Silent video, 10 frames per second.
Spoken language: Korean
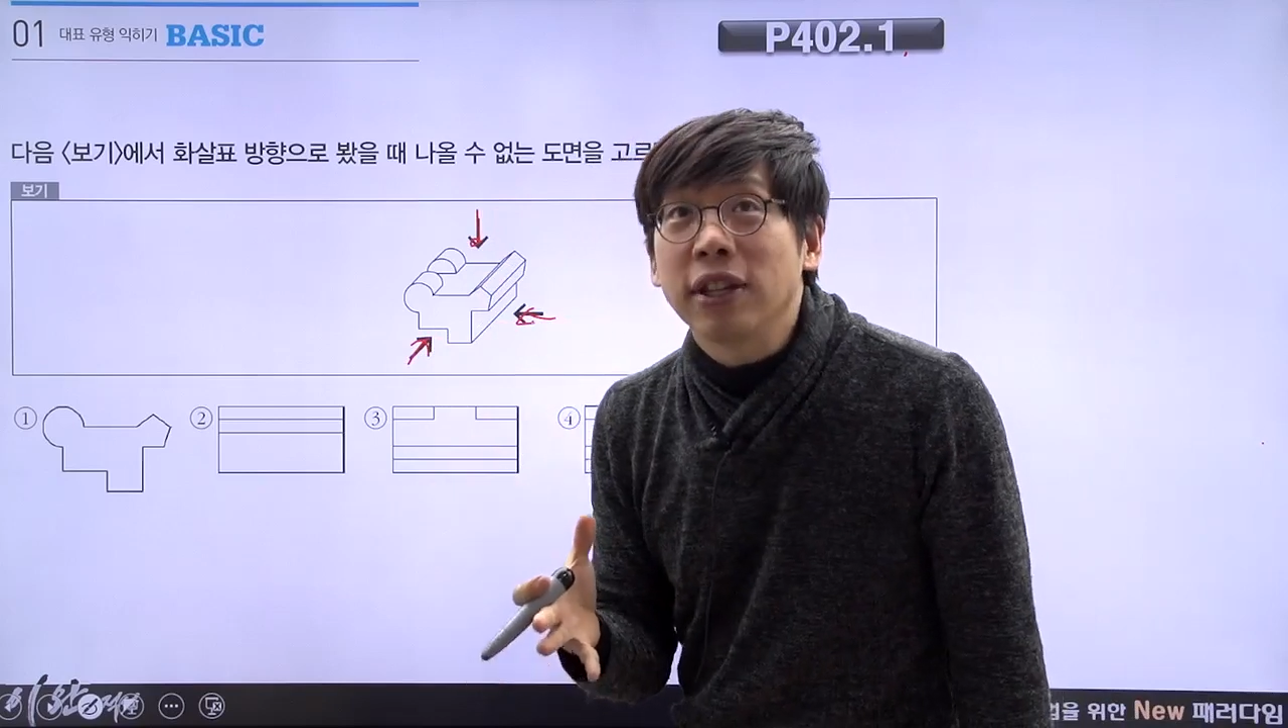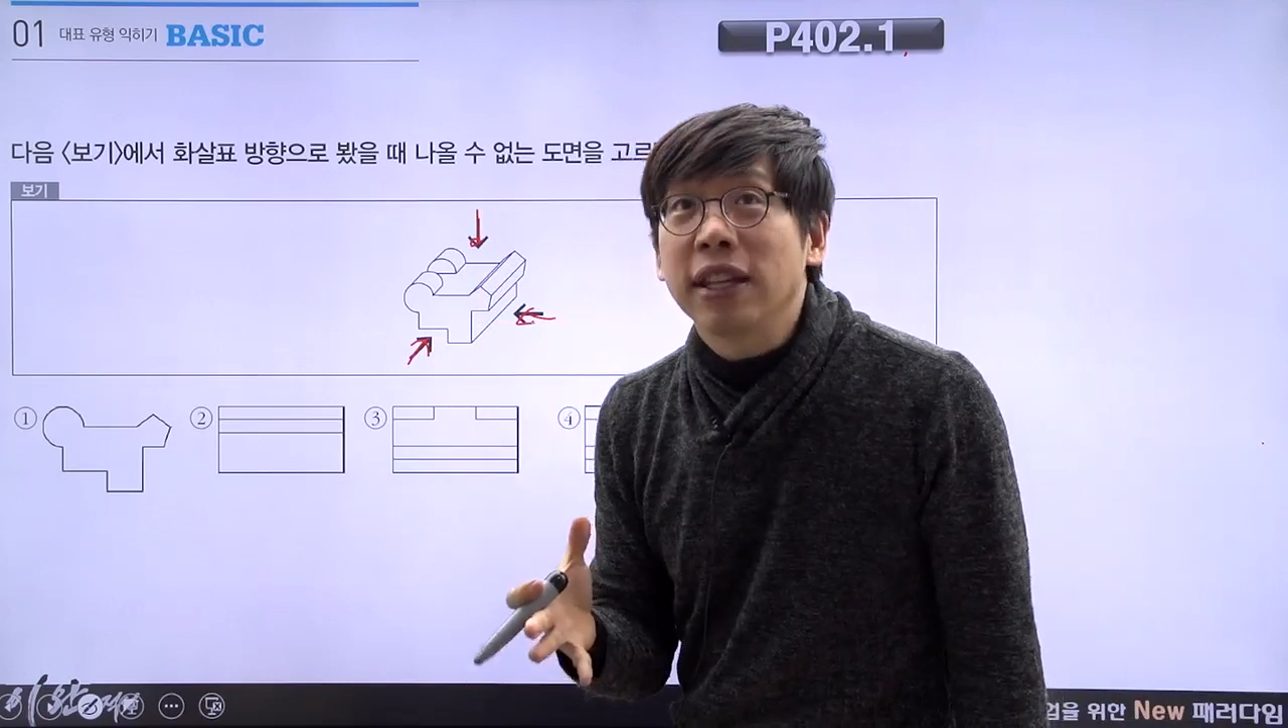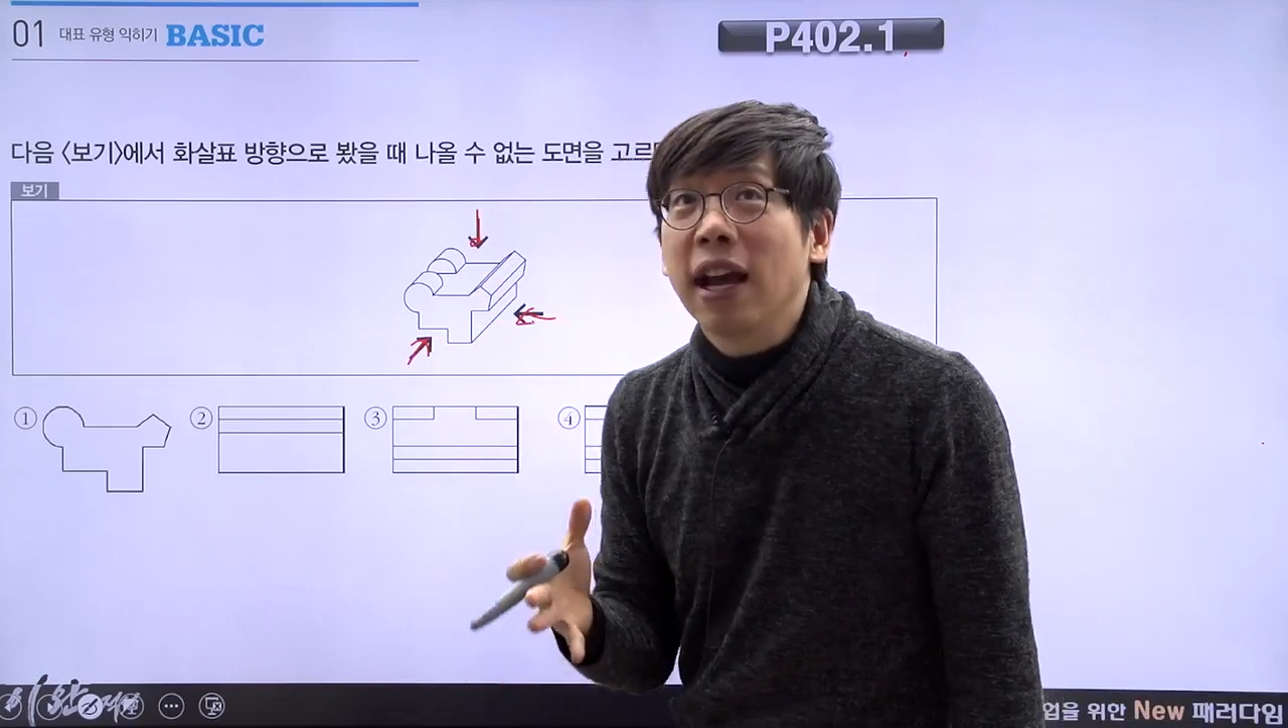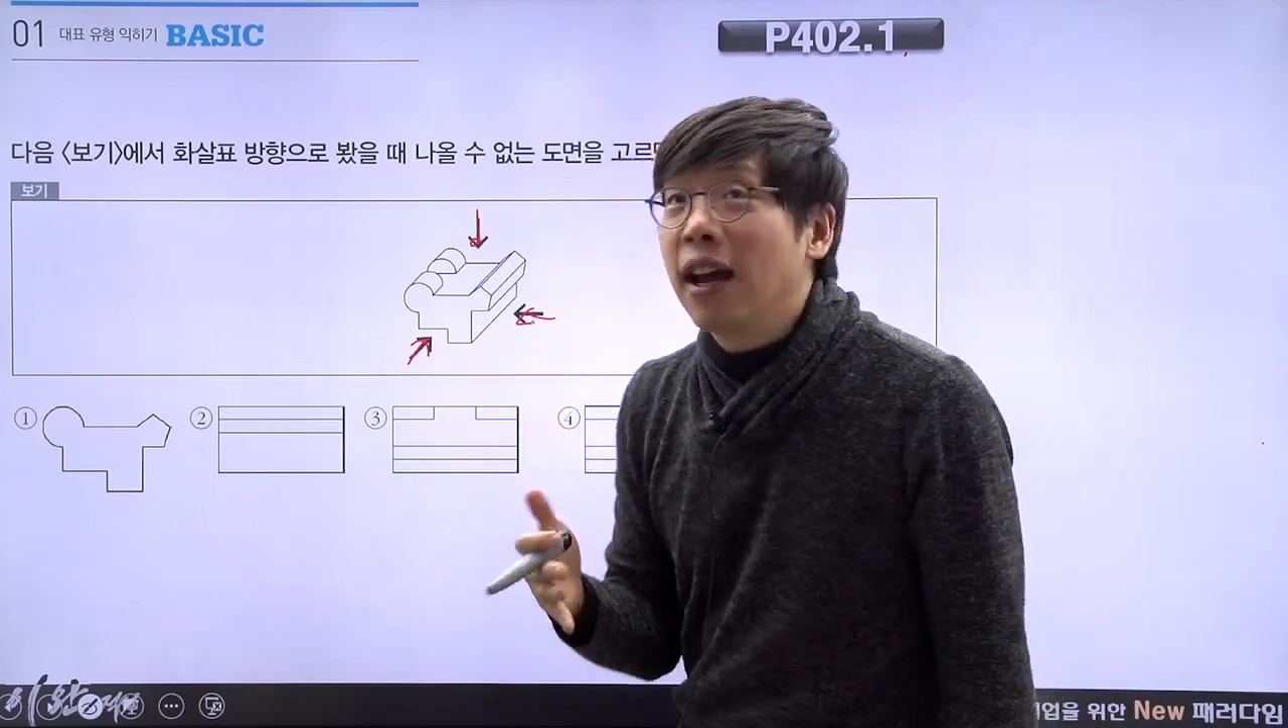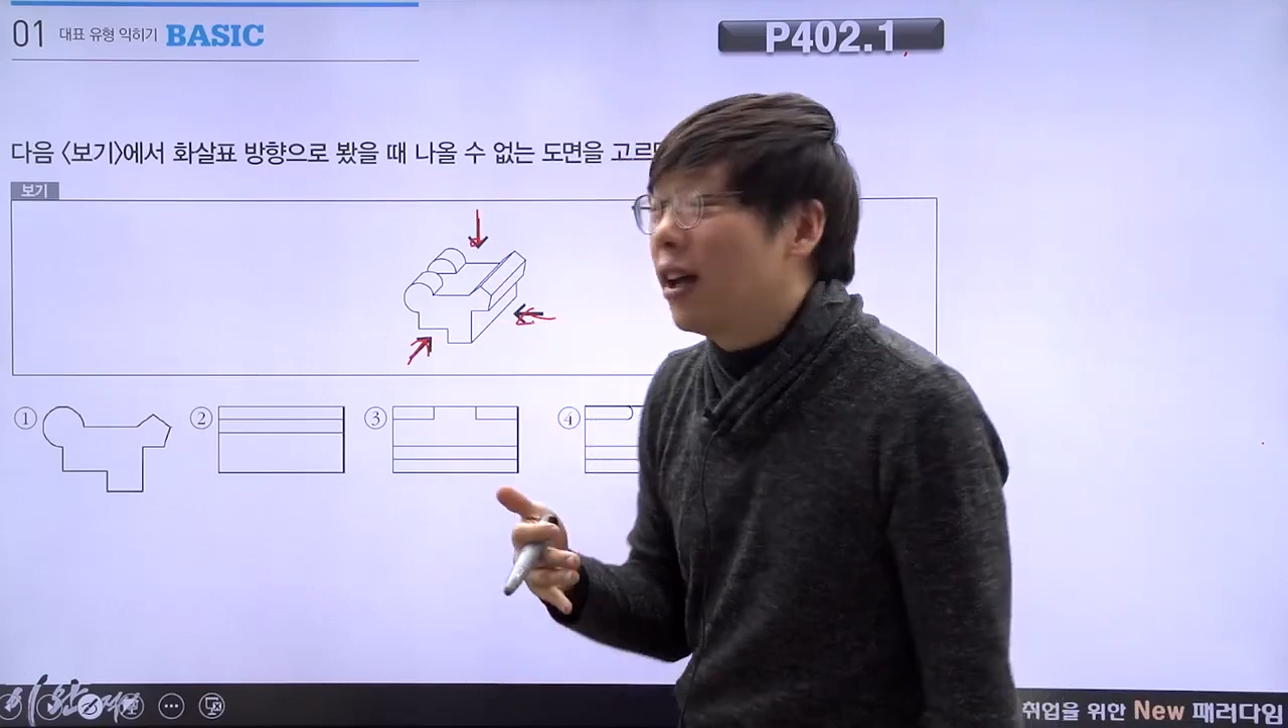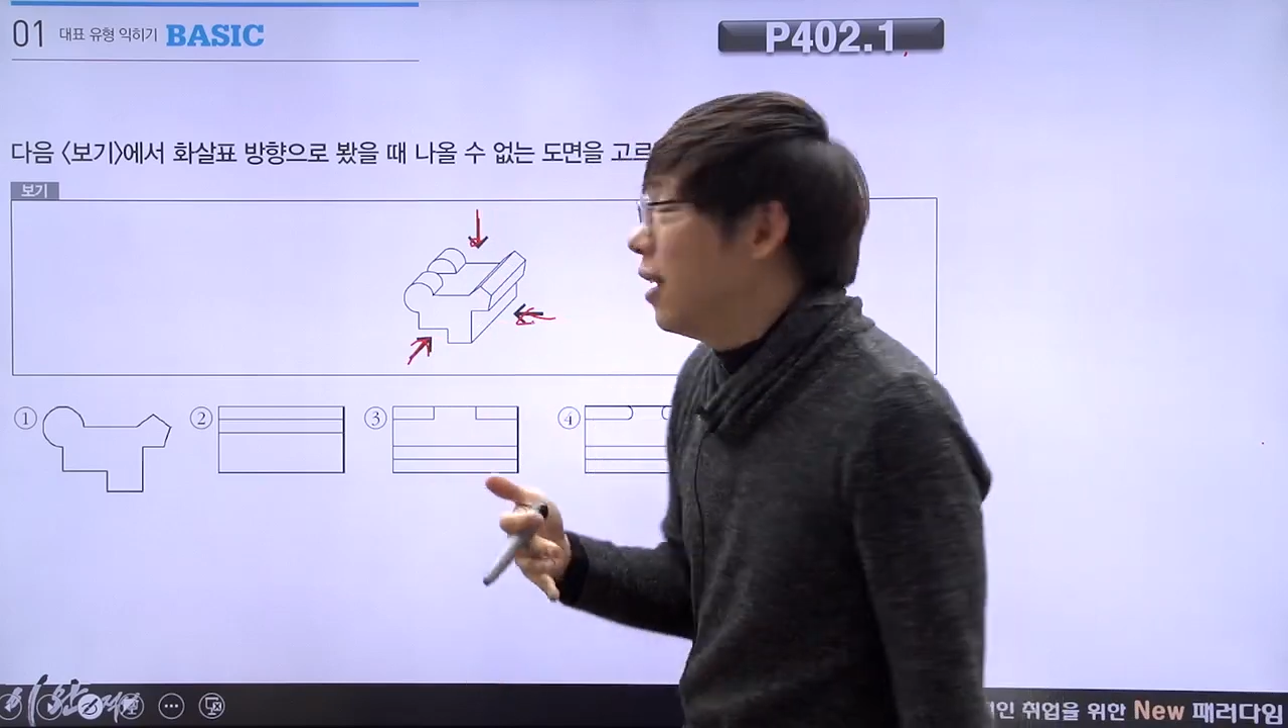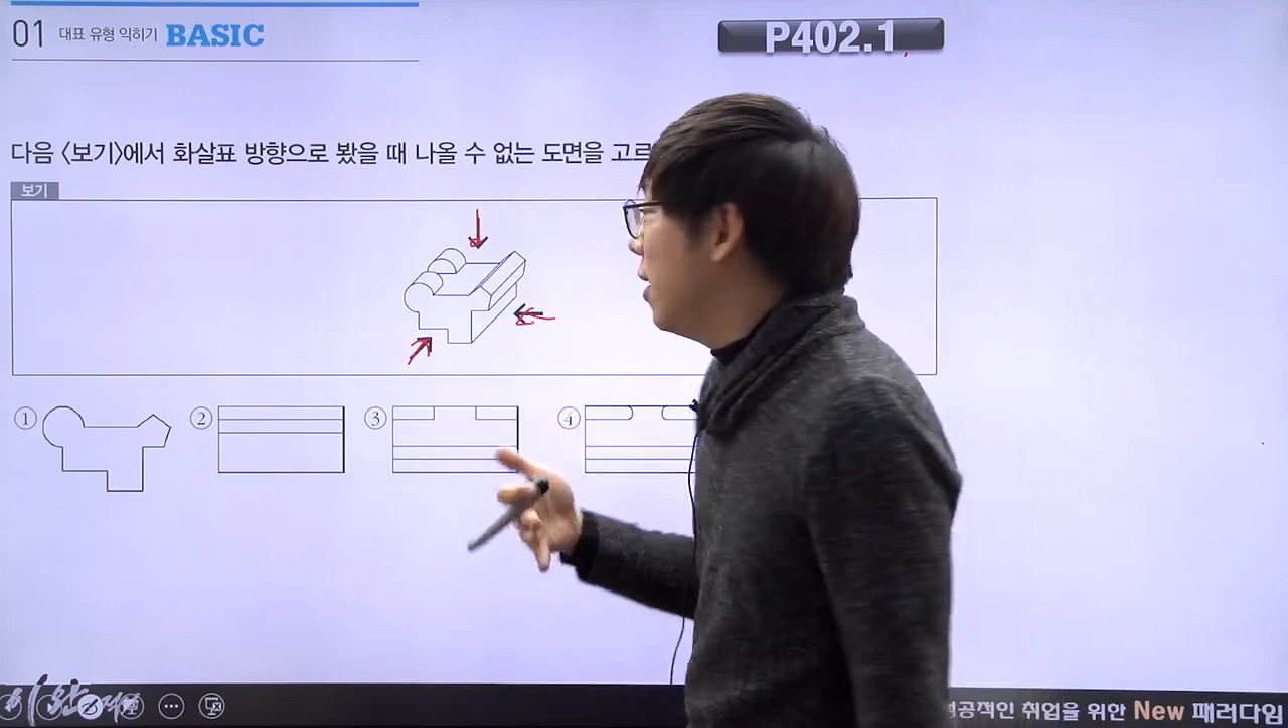있냐?